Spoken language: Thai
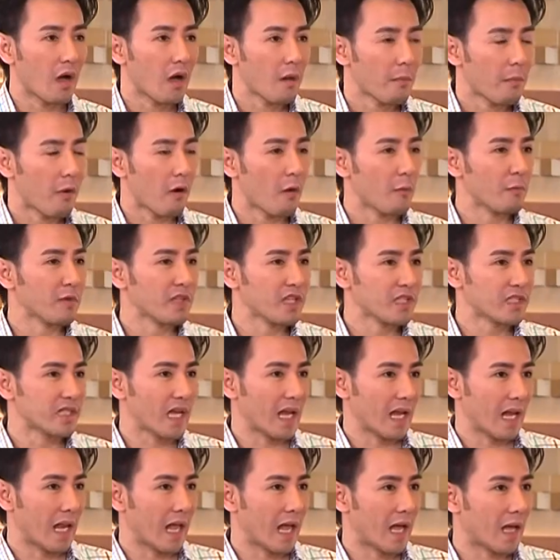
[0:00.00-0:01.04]
พอวินิจฉั
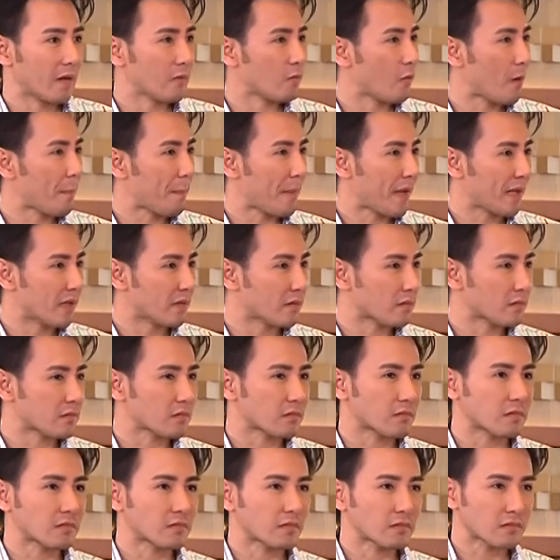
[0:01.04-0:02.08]
ยละว่าเป็น
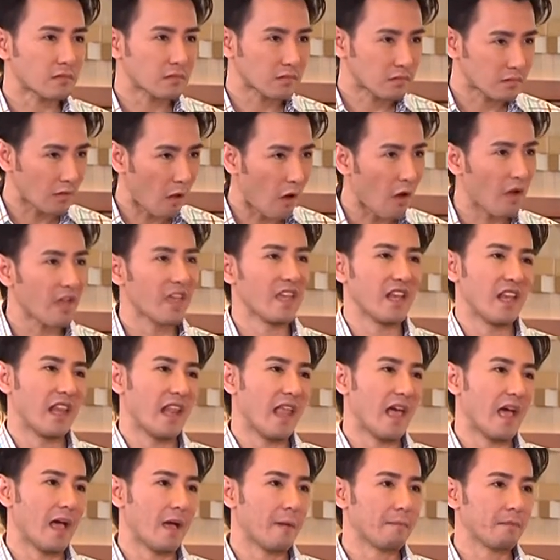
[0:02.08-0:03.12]
ต้อหิน
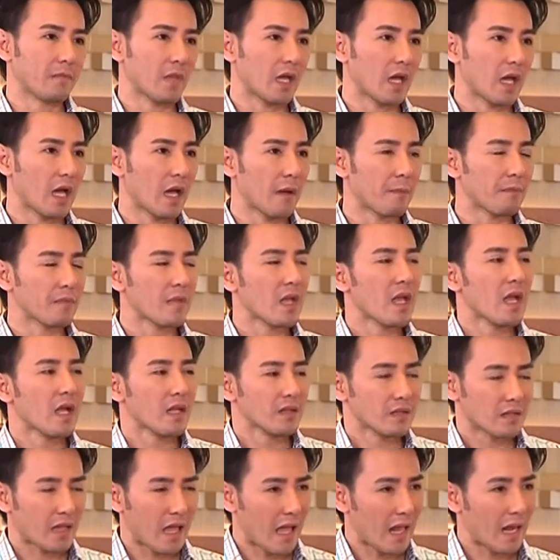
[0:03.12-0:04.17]
ละนะครับ
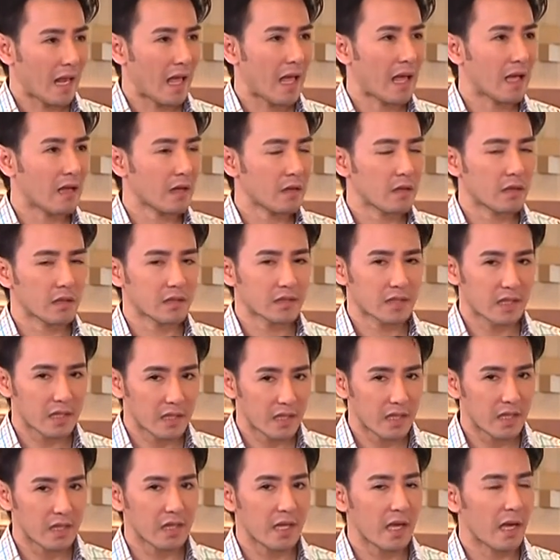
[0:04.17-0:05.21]
แต่ละช
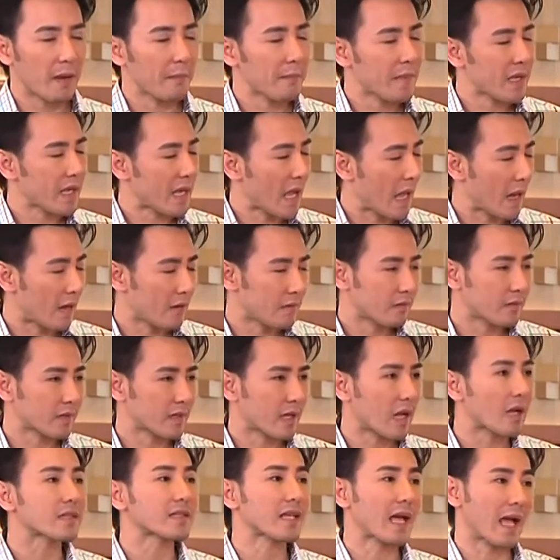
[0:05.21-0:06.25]
นิดเนี่ยมีการ
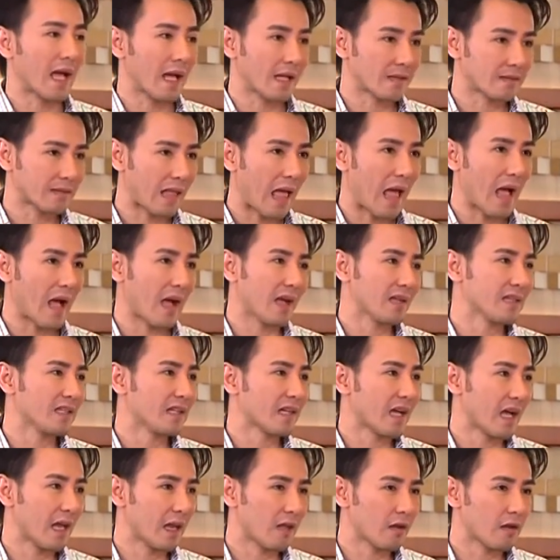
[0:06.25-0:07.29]
รักษาต่างกันยัง
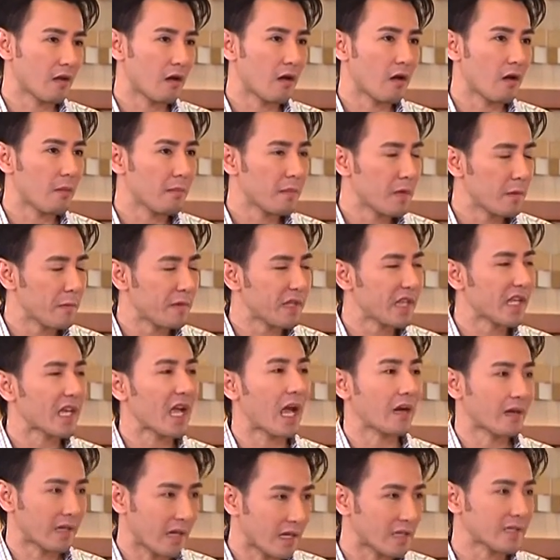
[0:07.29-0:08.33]
ไงแล้วก็มีวิธีกา
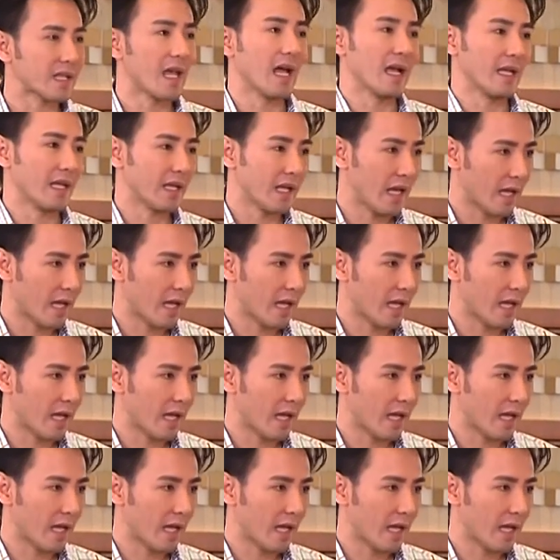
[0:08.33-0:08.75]
รรักษายังไง